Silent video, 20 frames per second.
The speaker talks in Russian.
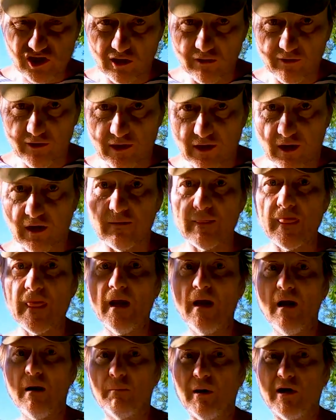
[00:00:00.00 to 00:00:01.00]
человека.
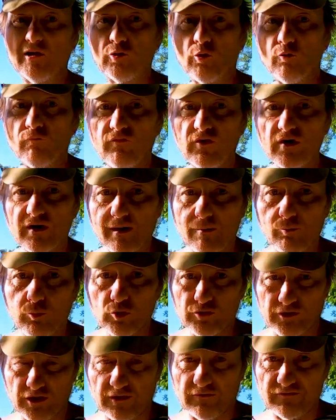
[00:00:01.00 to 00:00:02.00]
Поэтому вы
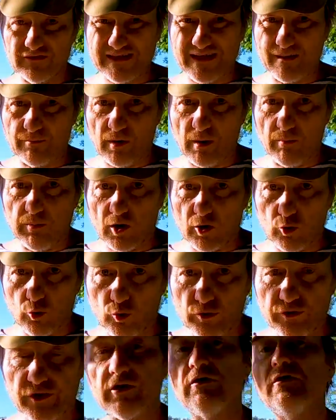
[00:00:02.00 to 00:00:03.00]
работаете в
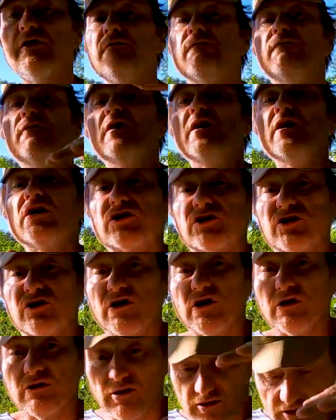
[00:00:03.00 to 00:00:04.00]
самообороне. Не
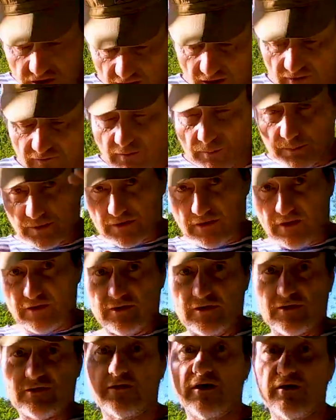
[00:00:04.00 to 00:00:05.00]
выше ножа вы пытаетесь